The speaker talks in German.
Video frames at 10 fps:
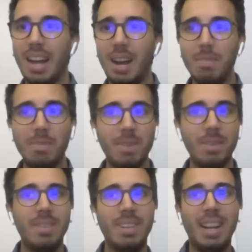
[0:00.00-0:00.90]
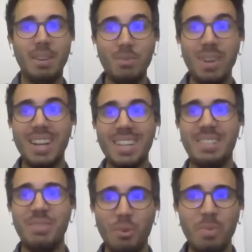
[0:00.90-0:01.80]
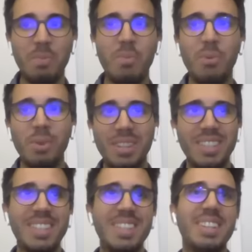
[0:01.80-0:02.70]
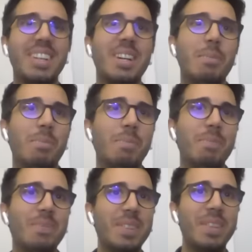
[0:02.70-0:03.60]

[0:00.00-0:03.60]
gab, mhm. ein Gutachten des Oberbodens, ähm,